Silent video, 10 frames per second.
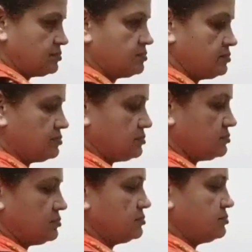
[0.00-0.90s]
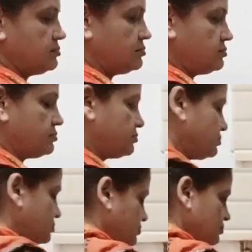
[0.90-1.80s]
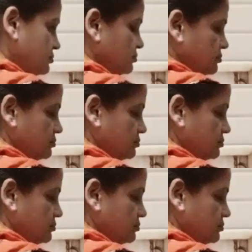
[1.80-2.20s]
शाम के अभी छः बजे हैं